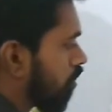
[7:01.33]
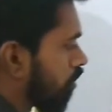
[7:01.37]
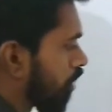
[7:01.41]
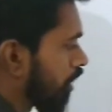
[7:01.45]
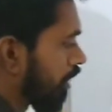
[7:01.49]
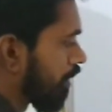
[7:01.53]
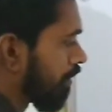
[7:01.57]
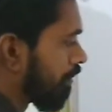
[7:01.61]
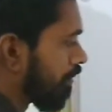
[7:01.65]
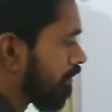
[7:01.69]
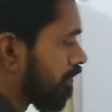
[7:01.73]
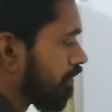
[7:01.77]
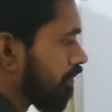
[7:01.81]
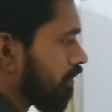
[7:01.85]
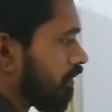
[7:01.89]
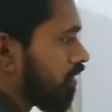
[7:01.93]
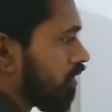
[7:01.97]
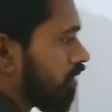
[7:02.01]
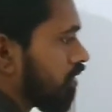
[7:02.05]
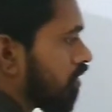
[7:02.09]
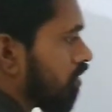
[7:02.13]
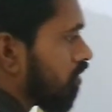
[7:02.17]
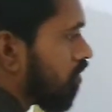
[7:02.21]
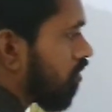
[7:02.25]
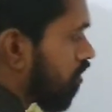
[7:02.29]
ओके
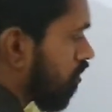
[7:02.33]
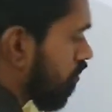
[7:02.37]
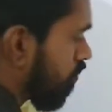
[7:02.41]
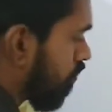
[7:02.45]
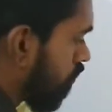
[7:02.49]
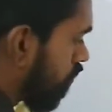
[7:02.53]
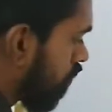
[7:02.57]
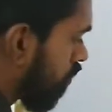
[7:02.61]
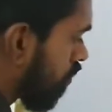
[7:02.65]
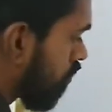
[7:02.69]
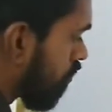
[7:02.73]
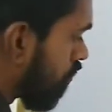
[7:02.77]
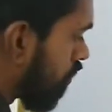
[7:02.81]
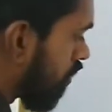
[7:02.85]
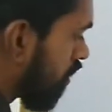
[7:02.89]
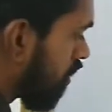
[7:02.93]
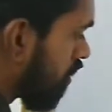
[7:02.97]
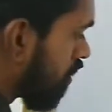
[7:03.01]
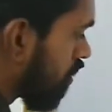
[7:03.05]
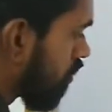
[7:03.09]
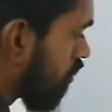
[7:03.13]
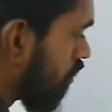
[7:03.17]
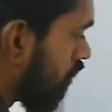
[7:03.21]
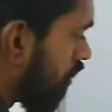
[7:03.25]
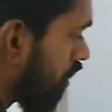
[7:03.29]
और फोर्थ वन
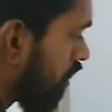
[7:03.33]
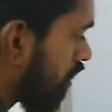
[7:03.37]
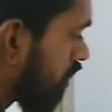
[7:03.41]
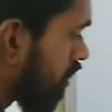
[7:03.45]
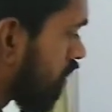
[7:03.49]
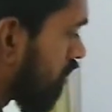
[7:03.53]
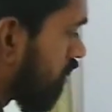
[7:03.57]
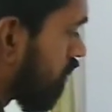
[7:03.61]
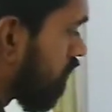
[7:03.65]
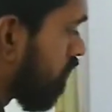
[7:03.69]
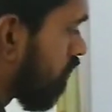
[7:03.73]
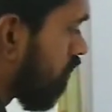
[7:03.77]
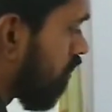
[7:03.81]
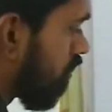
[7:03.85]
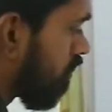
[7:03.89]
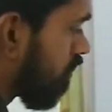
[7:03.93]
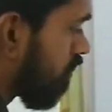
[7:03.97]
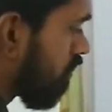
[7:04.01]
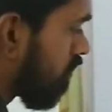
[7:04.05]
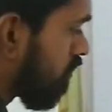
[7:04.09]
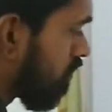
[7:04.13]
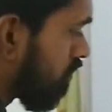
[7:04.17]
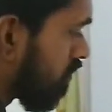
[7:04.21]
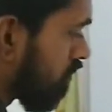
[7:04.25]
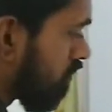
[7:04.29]
इज गोइंग फ्रॉम